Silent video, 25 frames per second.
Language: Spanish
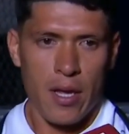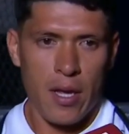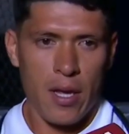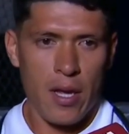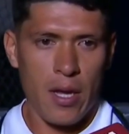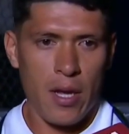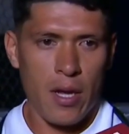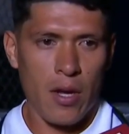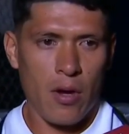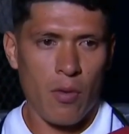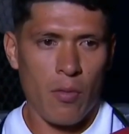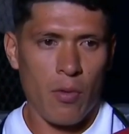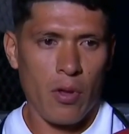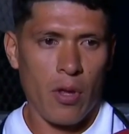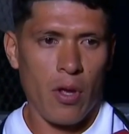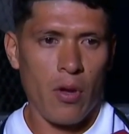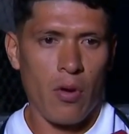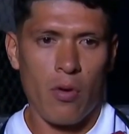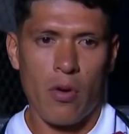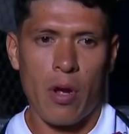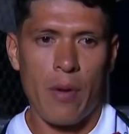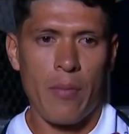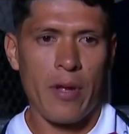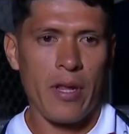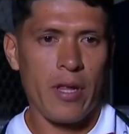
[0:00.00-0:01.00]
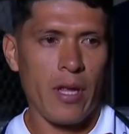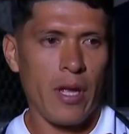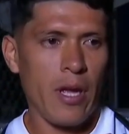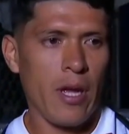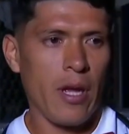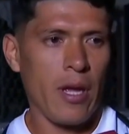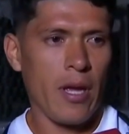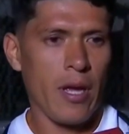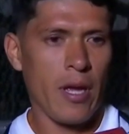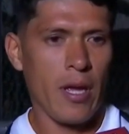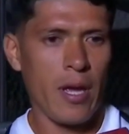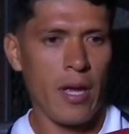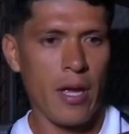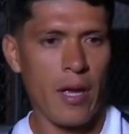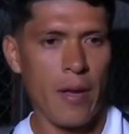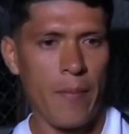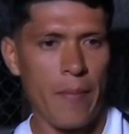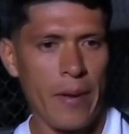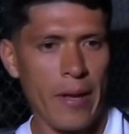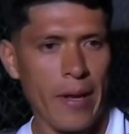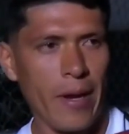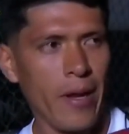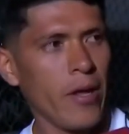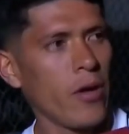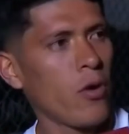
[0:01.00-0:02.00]
y como te digo nuevamente,
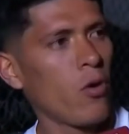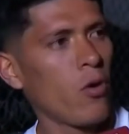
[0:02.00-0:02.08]
pedirle